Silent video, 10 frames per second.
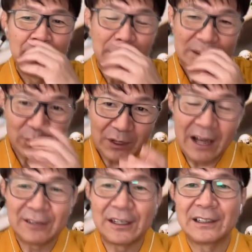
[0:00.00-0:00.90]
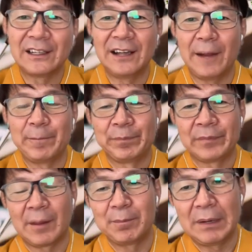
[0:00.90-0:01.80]
まあ、それやるだけでね、やっ
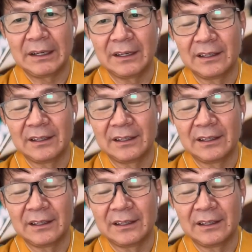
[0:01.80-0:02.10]
ぱり